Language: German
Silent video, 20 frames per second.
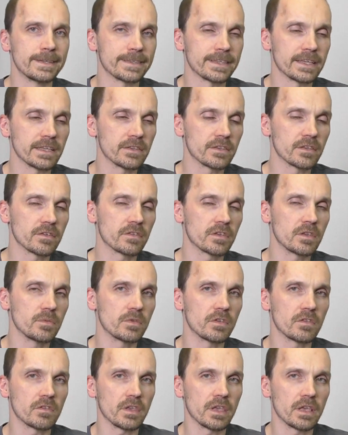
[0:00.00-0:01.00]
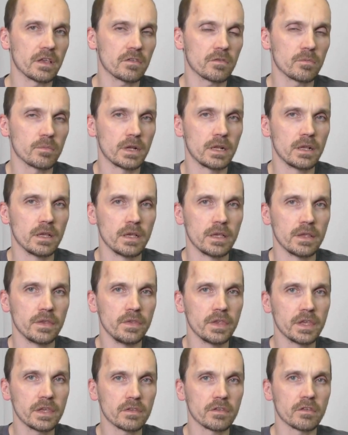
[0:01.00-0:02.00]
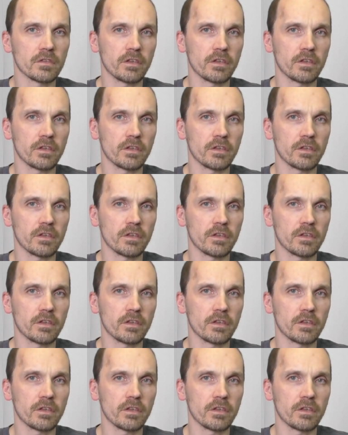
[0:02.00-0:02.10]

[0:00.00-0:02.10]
Nein, das gibt es erstmal nicht.